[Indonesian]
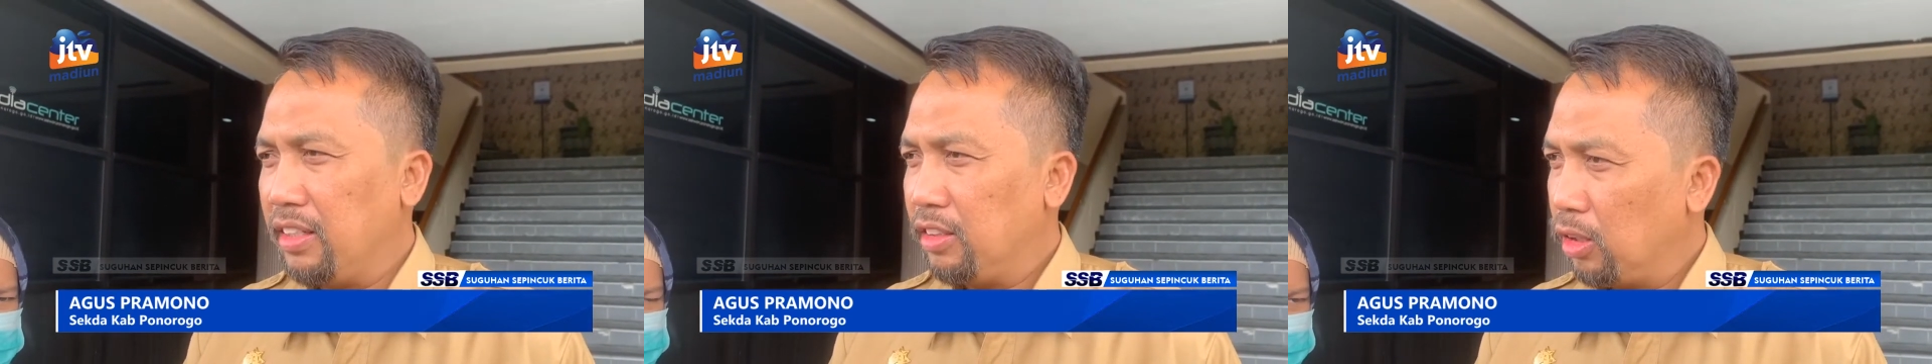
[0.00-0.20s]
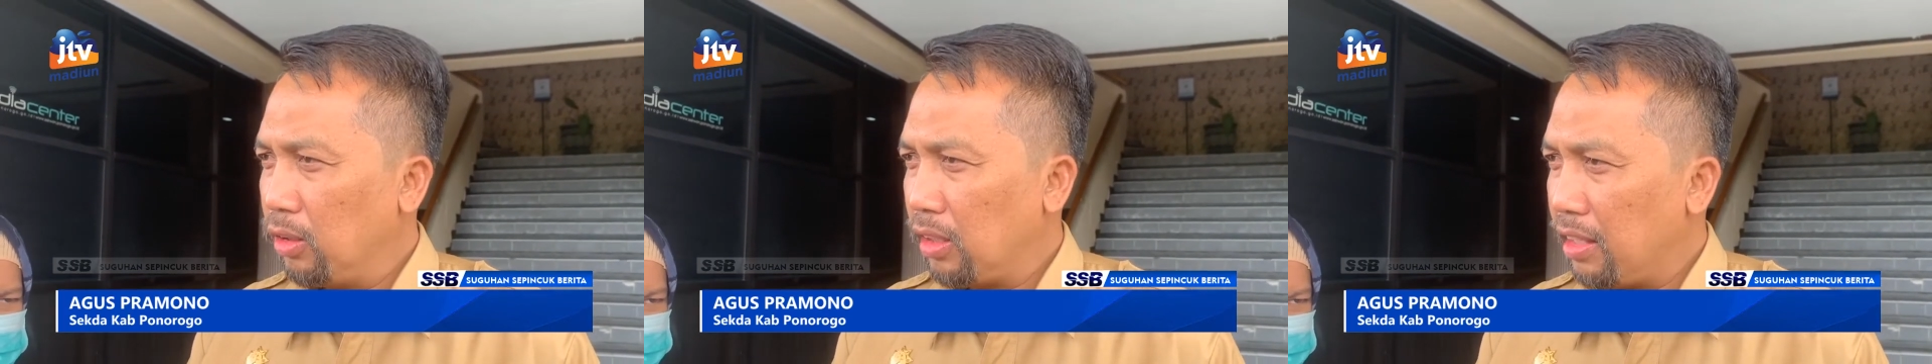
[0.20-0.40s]

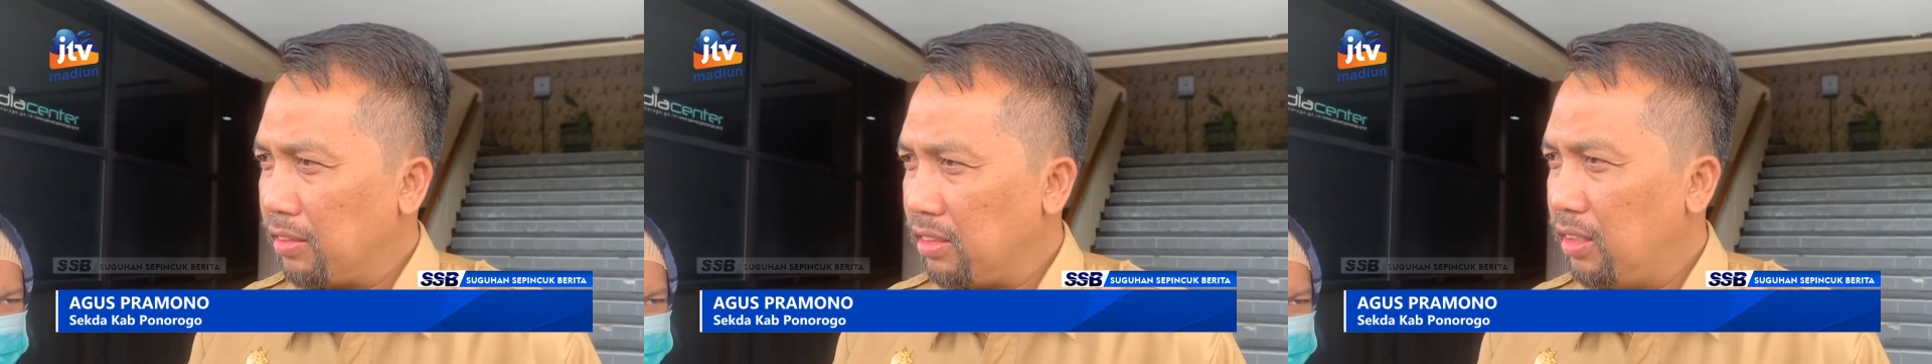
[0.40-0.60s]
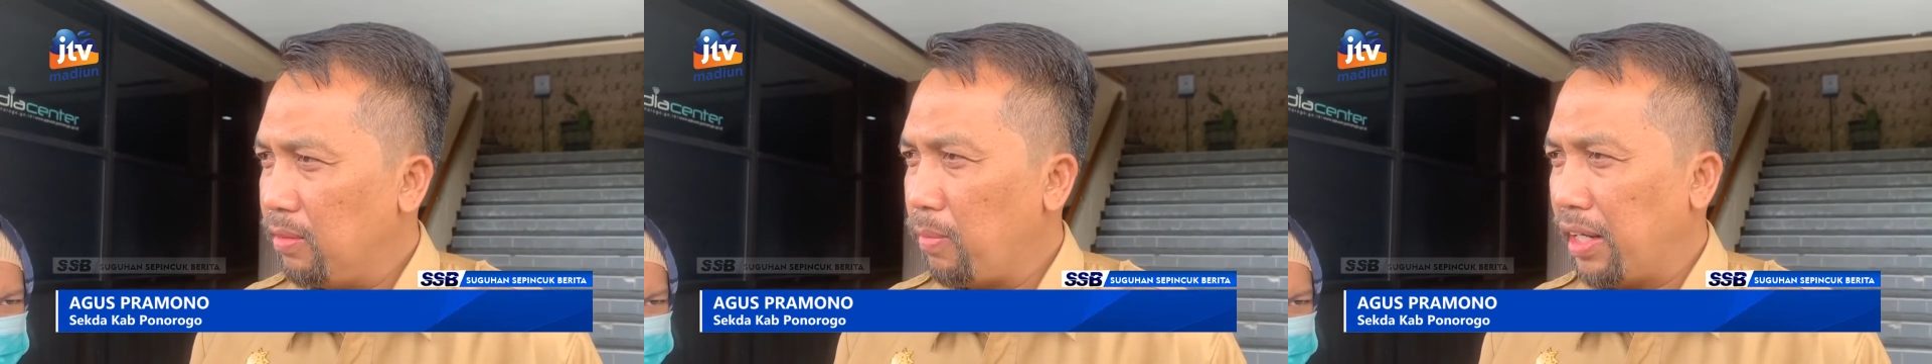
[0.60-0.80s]

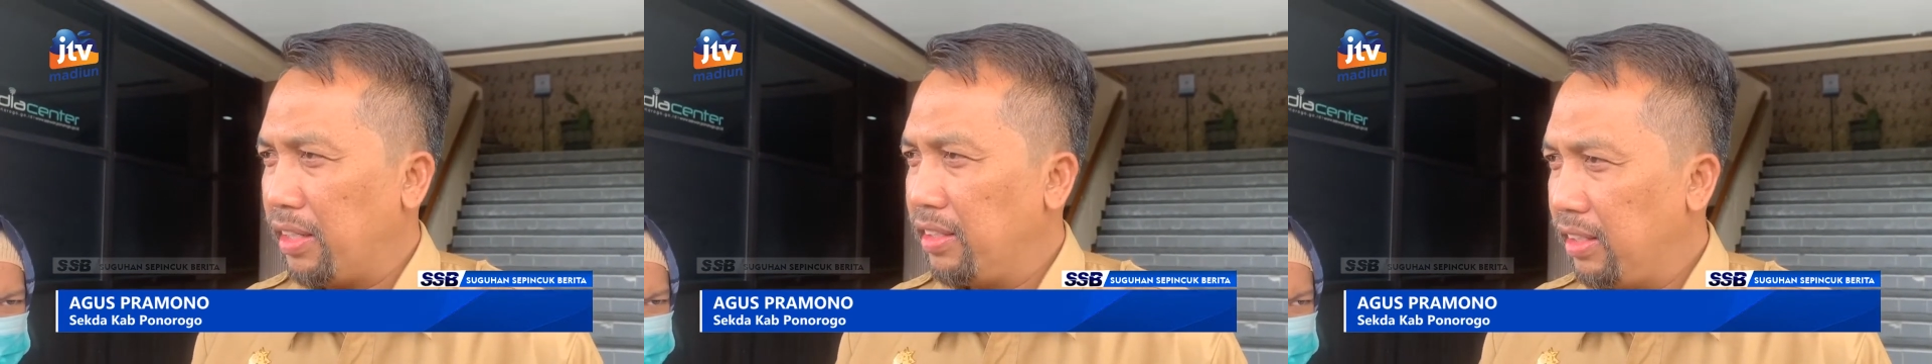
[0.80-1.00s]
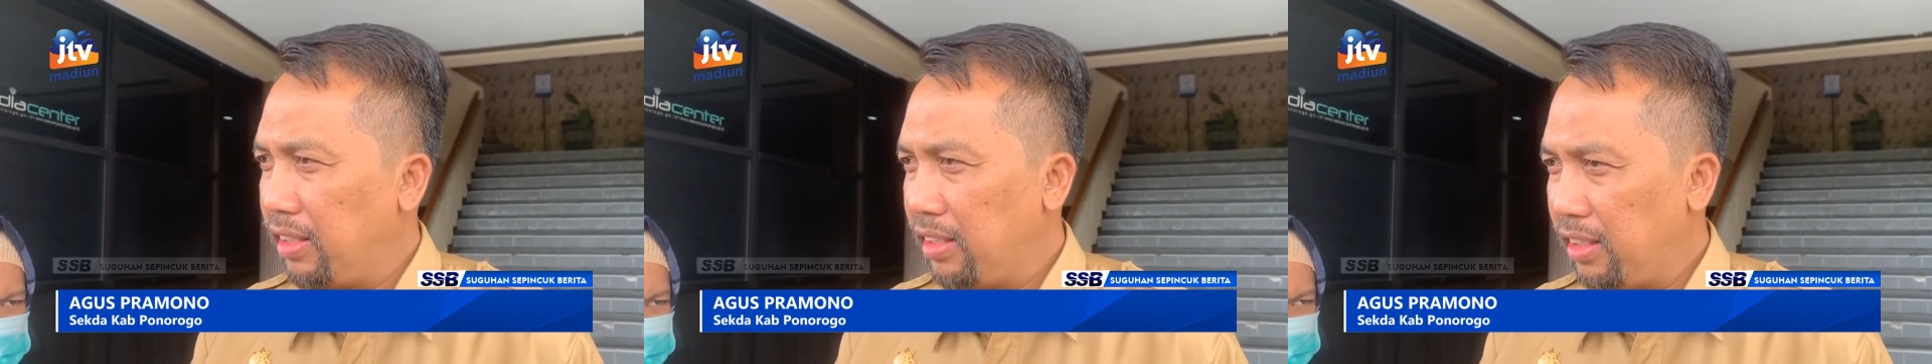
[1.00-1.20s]
isolasi
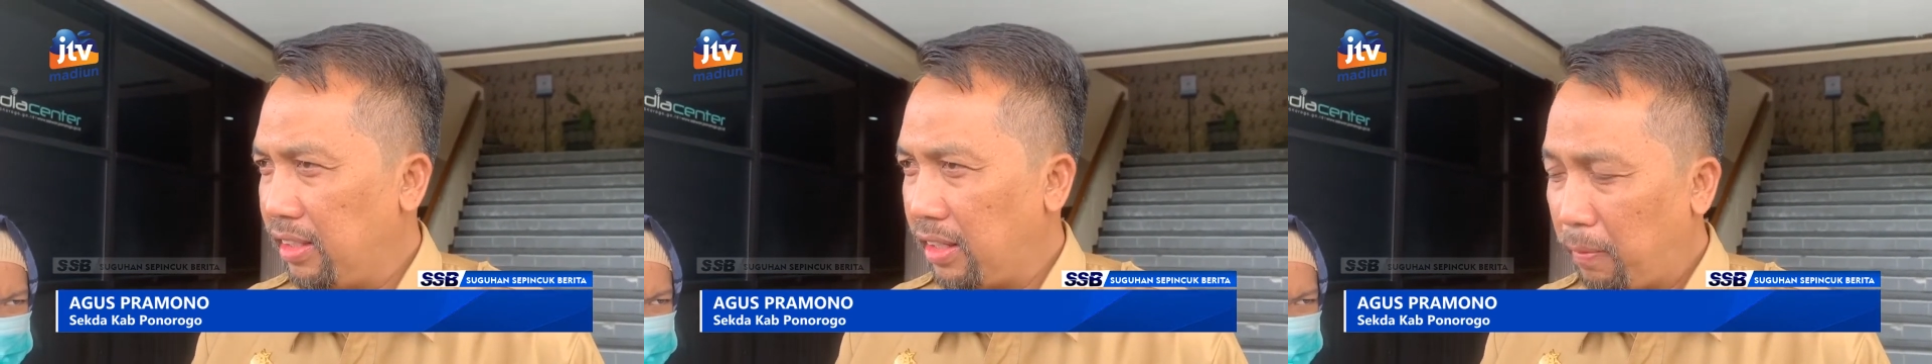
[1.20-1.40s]
mandiri